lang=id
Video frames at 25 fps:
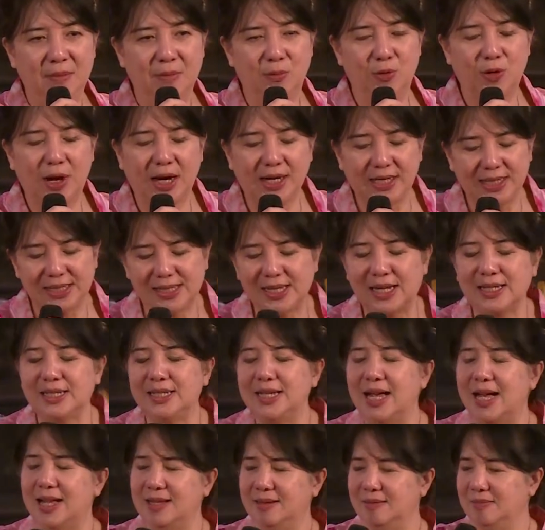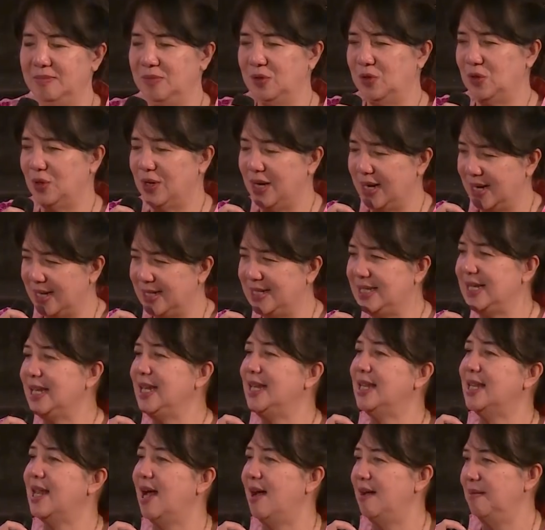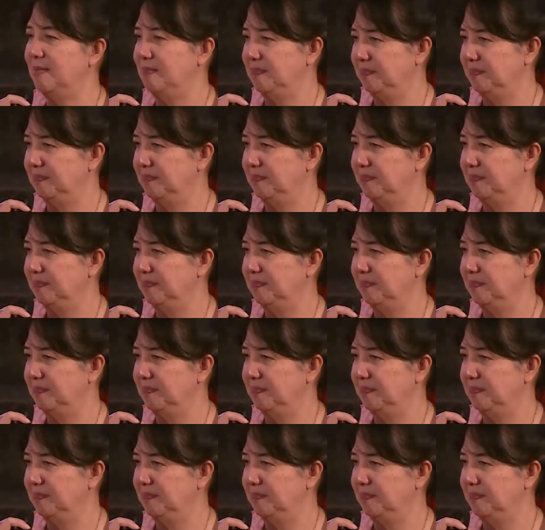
Bukan kesaksian, saudara cerita.